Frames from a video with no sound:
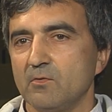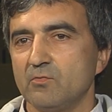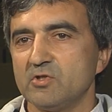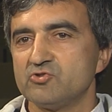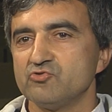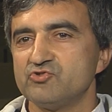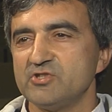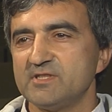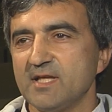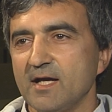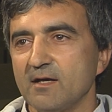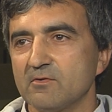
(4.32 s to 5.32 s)
Una
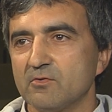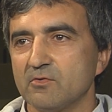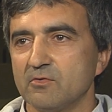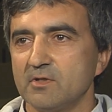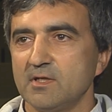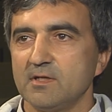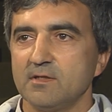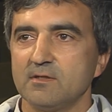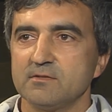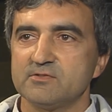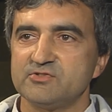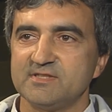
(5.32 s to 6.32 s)
società con
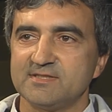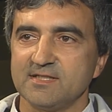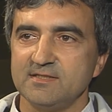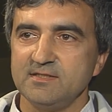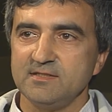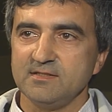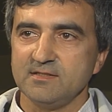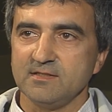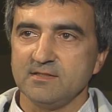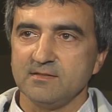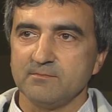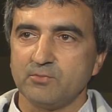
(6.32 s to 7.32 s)
eh,
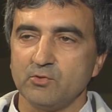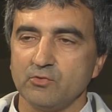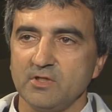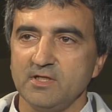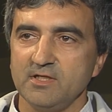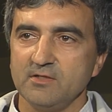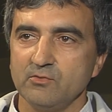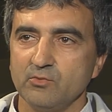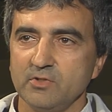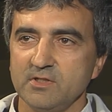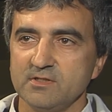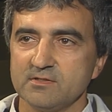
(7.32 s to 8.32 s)
cittadini
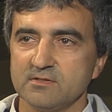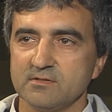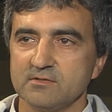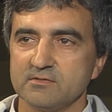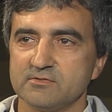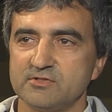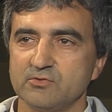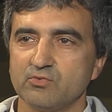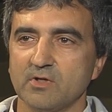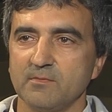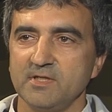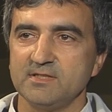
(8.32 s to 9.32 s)
plurilingui
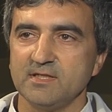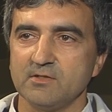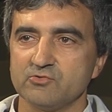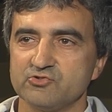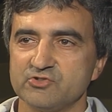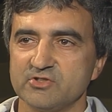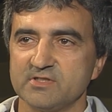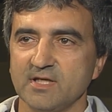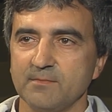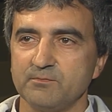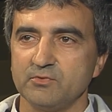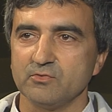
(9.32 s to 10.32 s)
sicuramente è una
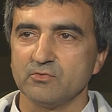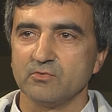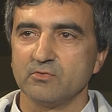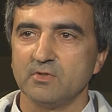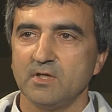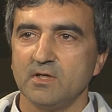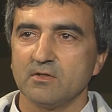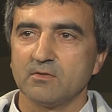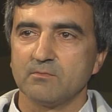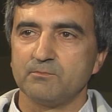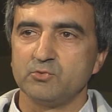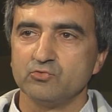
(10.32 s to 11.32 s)
società più,
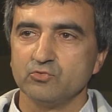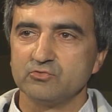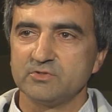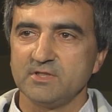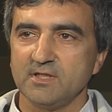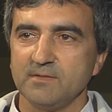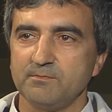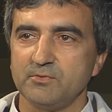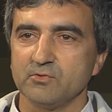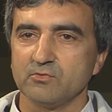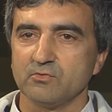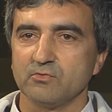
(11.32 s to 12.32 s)
più duttile,
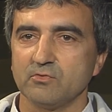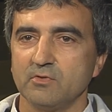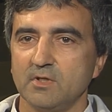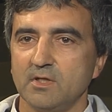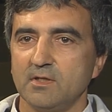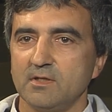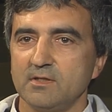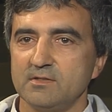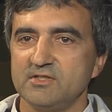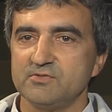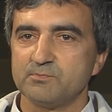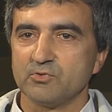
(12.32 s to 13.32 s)
più
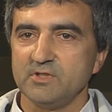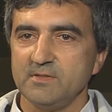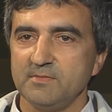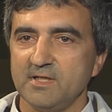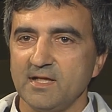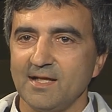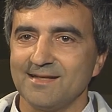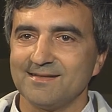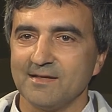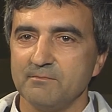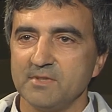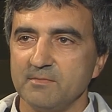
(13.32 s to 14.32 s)
disponibile al
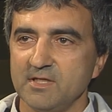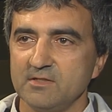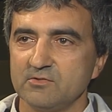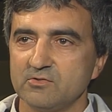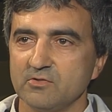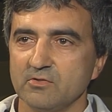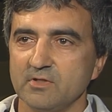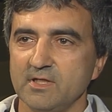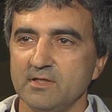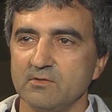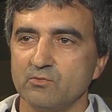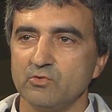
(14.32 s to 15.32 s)
cambiamento
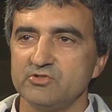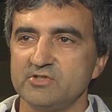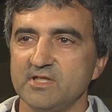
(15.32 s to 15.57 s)
e in cui si